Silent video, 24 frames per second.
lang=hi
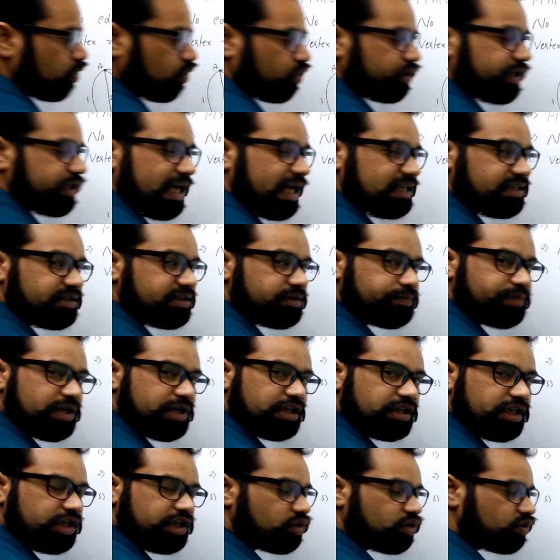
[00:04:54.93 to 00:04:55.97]
कोई एज
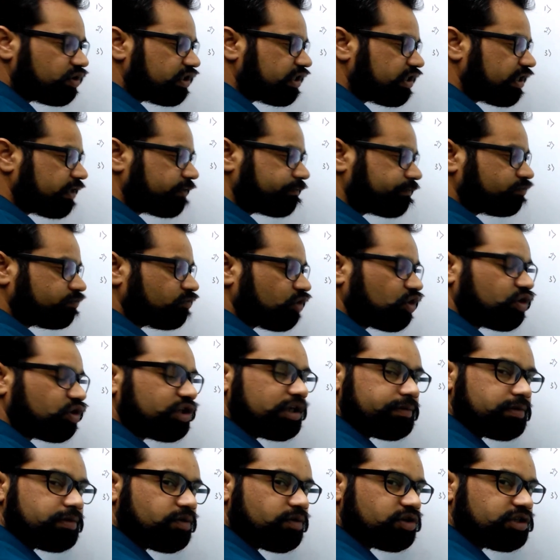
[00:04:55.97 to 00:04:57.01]
रिपीट नहीं हो रही है तो
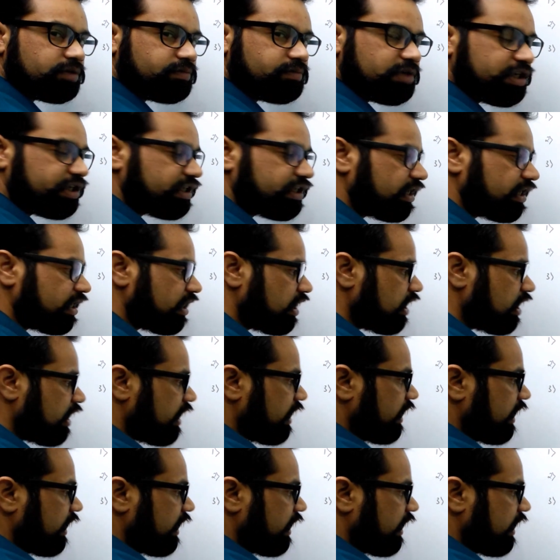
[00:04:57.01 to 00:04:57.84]
ये भी पॉसिबिलिटी है